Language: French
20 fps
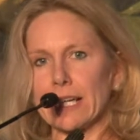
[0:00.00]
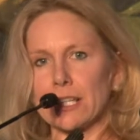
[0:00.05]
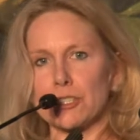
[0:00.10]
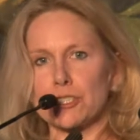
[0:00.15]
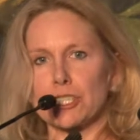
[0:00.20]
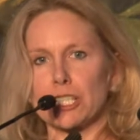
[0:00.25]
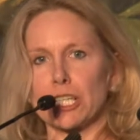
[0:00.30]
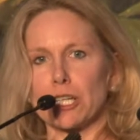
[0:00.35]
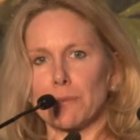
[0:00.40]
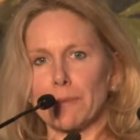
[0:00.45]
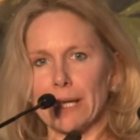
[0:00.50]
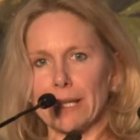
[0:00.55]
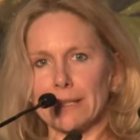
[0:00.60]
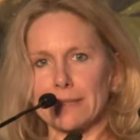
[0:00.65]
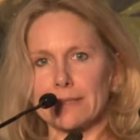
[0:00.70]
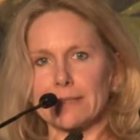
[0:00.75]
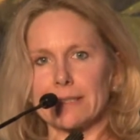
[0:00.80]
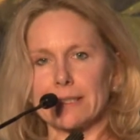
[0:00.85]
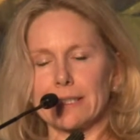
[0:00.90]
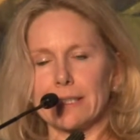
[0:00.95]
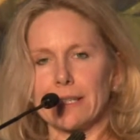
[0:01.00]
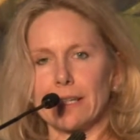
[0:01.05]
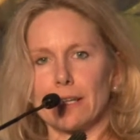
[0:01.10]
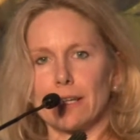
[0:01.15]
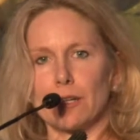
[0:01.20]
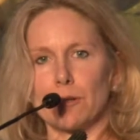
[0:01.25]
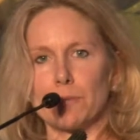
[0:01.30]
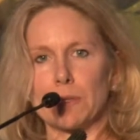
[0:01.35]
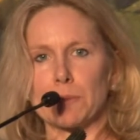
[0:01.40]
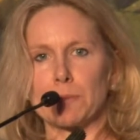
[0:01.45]
Quand j'ai commencé
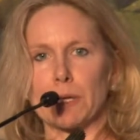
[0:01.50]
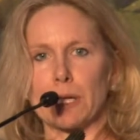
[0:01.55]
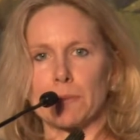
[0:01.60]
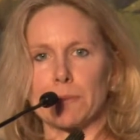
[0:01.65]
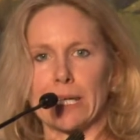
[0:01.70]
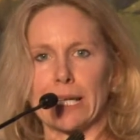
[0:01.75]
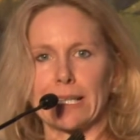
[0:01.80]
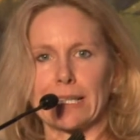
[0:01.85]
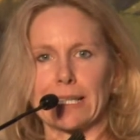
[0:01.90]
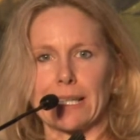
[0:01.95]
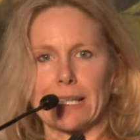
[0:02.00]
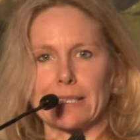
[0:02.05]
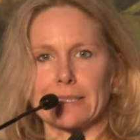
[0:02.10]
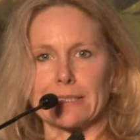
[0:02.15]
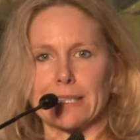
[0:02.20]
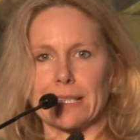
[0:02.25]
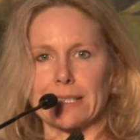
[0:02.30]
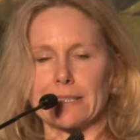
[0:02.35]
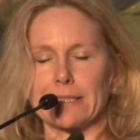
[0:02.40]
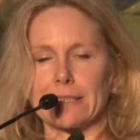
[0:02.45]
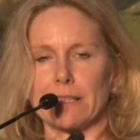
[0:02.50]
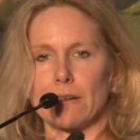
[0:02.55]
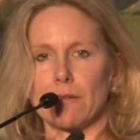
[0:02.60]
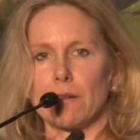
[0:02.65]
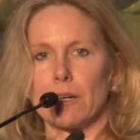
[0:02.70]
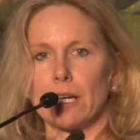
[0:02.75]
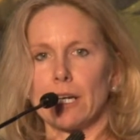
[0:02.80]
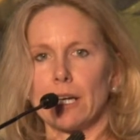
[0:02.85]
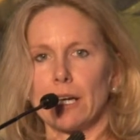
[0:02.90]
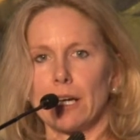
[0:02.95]
mes premières
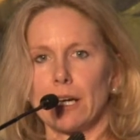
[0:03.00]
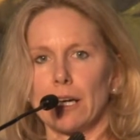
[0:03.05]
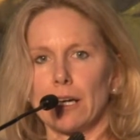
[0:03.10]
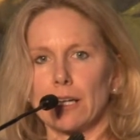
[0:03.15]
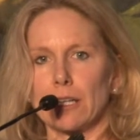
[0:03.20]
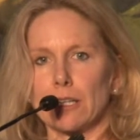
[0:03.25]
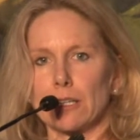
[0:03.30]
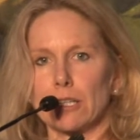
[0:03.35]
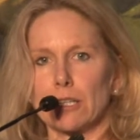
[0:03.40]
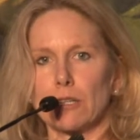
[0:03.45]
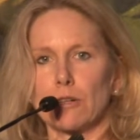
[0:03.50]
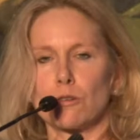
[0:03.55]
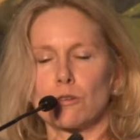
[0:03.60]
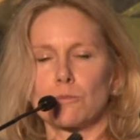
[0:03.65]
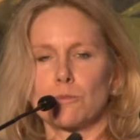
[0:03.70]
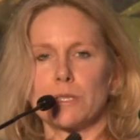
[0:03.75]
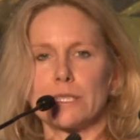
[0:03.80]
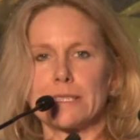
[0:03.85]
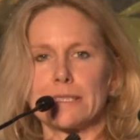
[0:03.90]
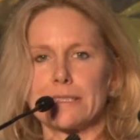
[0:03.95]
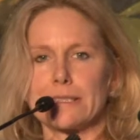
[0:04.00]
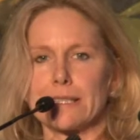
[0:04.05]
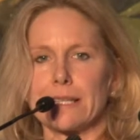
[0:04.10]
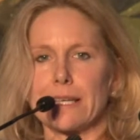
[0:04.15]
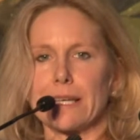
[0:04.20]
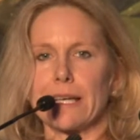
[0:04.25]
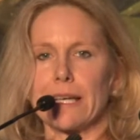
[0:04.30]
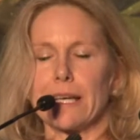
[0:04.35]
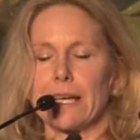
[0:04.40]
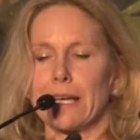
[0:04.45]
transactions, Claude me
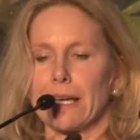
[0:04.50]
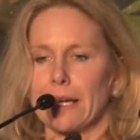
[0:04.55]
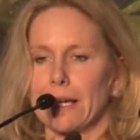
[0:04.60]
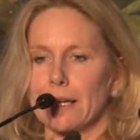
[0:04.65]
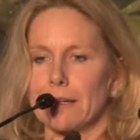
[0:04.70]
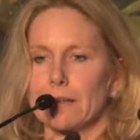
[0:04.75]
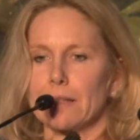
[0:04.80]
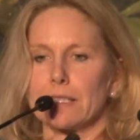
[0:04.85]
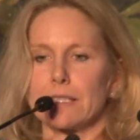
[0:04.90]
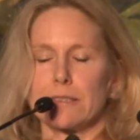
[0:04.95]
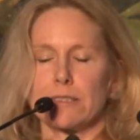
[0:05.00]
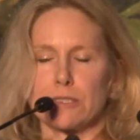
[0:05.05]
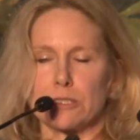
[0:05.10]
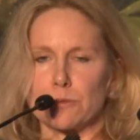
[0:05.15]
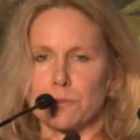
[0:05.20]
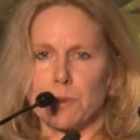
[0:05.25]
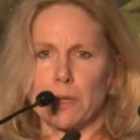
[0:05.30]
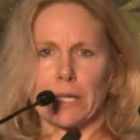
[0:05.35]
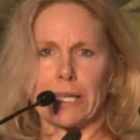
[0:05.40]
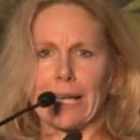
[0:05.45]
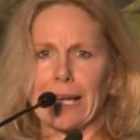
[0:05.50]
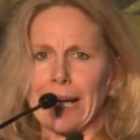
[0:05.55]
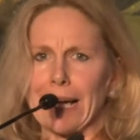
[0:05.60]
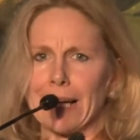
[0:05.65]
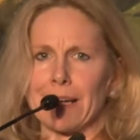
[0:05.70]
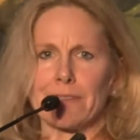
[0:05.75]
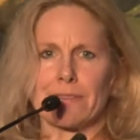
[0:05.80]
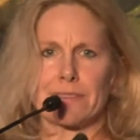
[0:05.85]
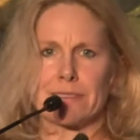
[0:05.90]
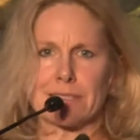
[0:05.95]
disait c'est pas
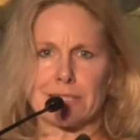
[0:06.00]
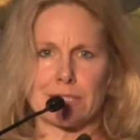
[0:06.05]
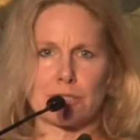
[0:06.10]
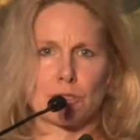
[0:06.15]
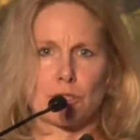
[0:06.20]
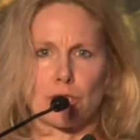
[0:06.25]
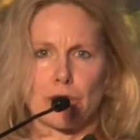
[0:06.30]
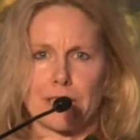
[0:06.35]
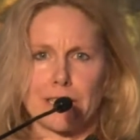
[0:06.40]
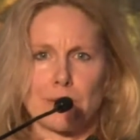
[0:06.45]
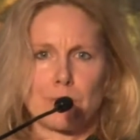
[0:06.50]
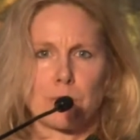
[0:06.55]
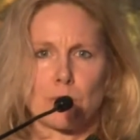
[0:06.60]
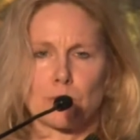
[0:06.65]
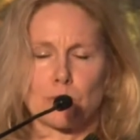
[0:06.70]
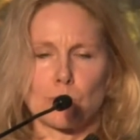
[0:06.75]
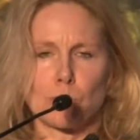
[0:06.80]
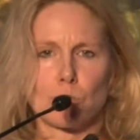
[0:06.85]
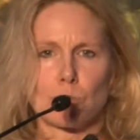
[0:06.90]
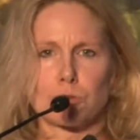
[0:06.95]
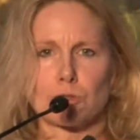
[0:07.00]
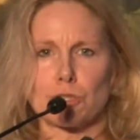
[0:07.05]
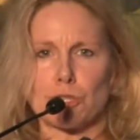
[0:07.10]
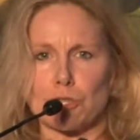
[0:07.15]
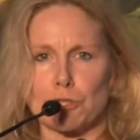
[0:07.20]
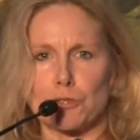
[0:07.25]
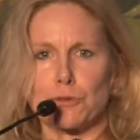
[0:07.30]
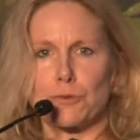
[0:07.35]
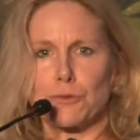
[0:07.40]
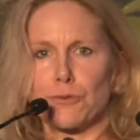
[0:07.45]
grave si tu connais pas trop ce
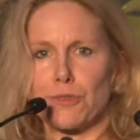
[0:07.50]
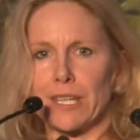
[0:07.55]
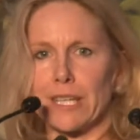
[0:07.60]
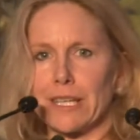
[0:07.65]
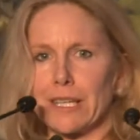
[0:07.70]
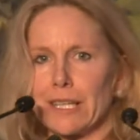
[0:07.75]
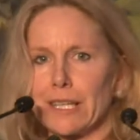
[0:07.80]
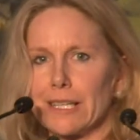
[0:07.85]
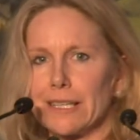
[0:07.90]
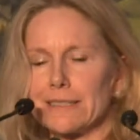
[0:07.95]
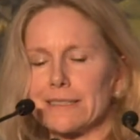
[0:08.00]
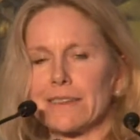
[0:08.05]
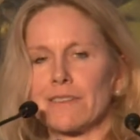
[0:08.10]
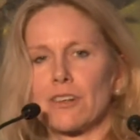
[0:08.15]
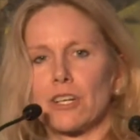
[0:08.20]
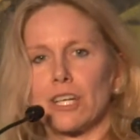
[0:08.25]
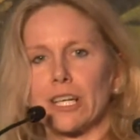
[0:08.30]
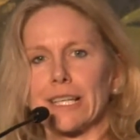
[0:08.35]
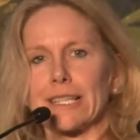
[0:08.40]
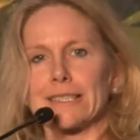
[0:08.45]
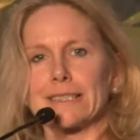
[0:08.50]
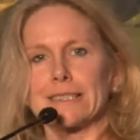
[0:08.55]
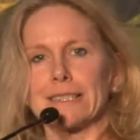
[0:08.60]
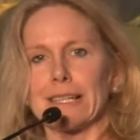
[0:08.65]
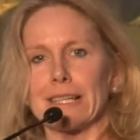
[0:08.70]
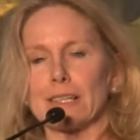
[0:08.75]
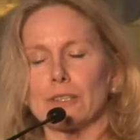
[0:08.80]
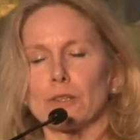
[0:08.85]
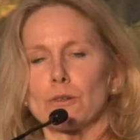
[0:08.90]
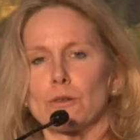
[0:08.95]
que tu fais. Les avocats
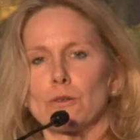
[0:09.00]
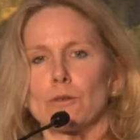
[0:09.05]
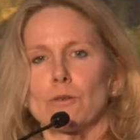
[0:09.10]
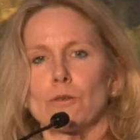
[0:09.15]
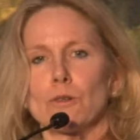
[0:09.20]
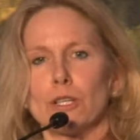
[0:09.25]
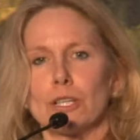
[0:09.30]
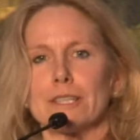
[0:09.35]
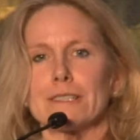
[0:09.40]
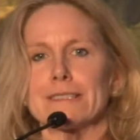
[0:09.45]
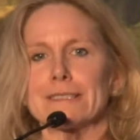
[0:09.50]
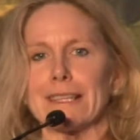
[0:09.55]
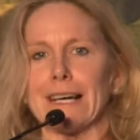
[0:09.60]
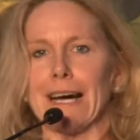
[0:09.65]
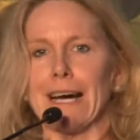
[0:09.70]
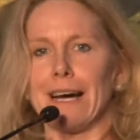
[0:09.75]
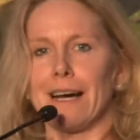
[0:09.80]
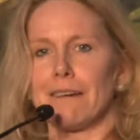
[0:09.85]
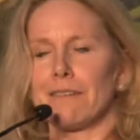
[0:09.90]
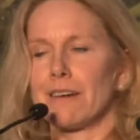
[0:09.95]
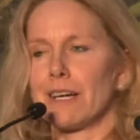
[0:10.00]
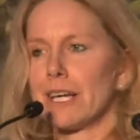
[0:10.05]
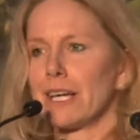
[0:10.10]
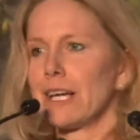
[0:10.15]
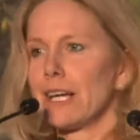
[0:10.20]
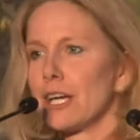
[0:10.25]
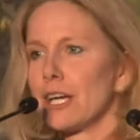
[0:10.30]
externes, eux, le savent.